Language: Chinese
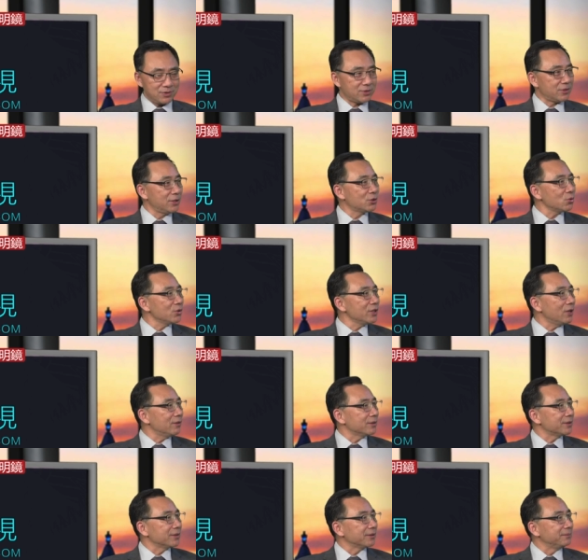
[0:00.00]
看看能
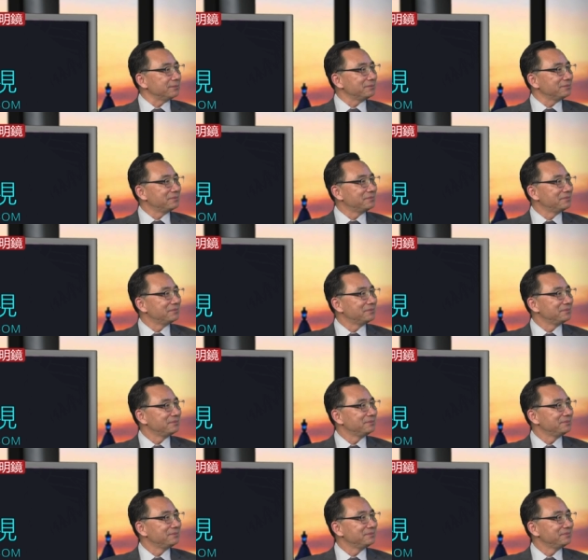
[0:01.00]
不能找到公安
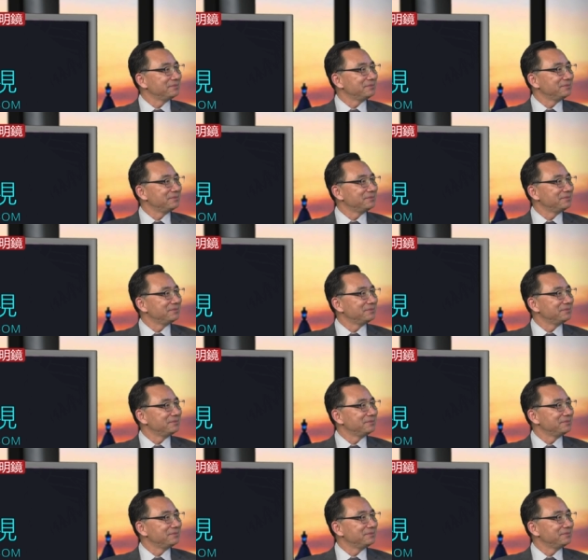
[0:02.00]
部成立